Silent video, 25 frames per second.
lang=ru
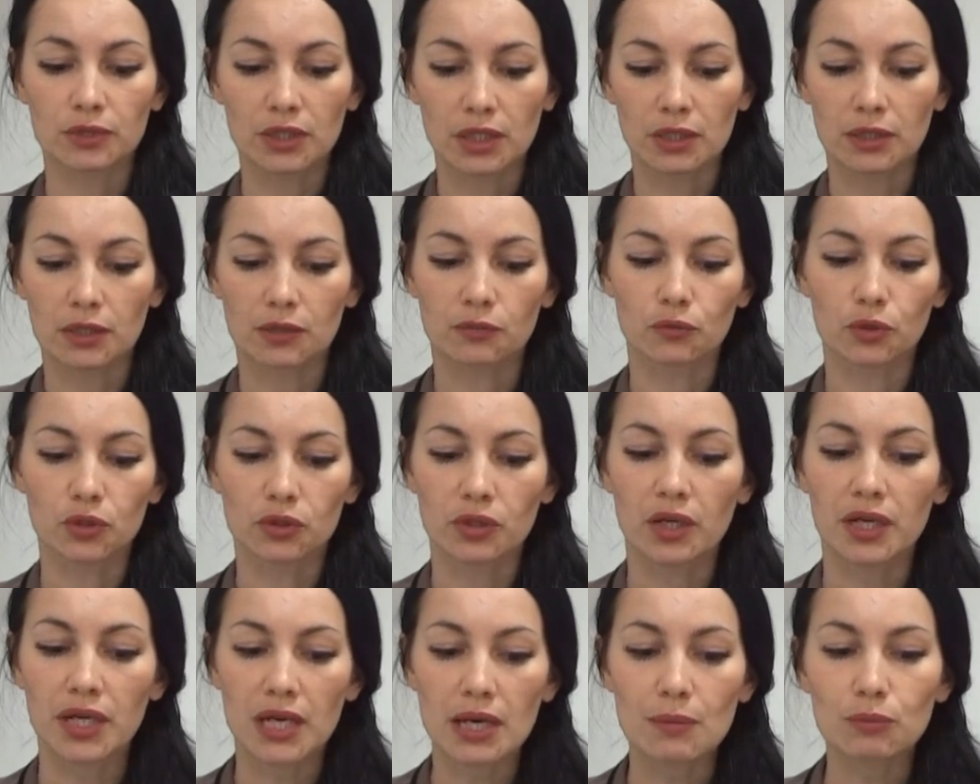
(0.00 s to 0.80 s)
этот вот
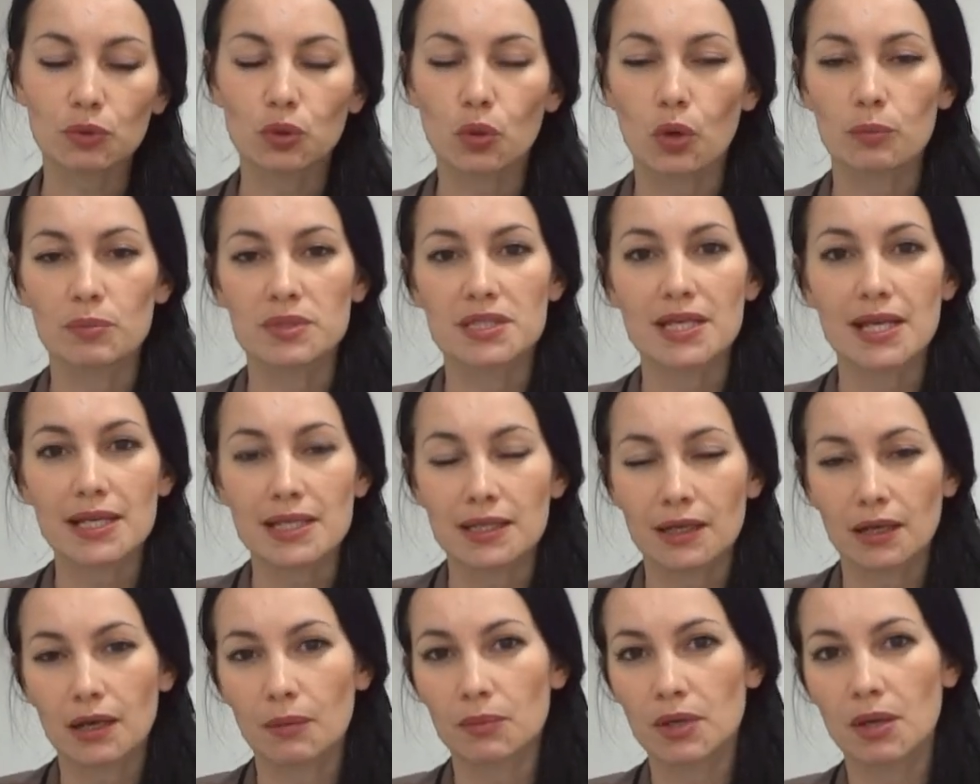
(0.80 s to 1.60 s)
крем, то
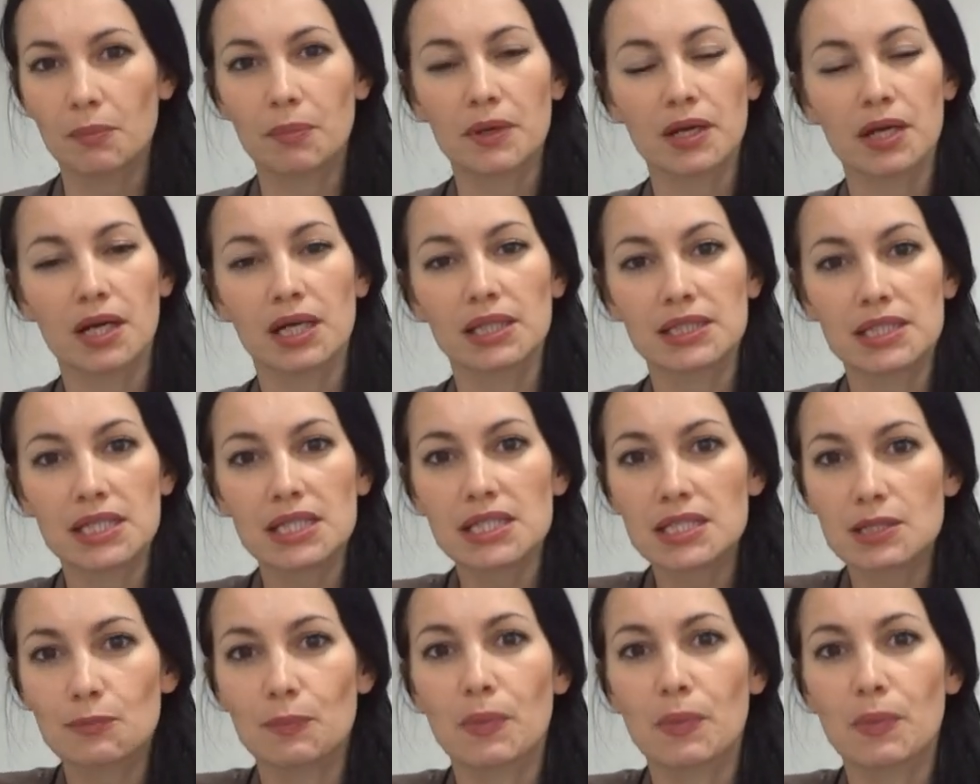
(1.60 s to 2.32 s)
обязательно ко мне приходите.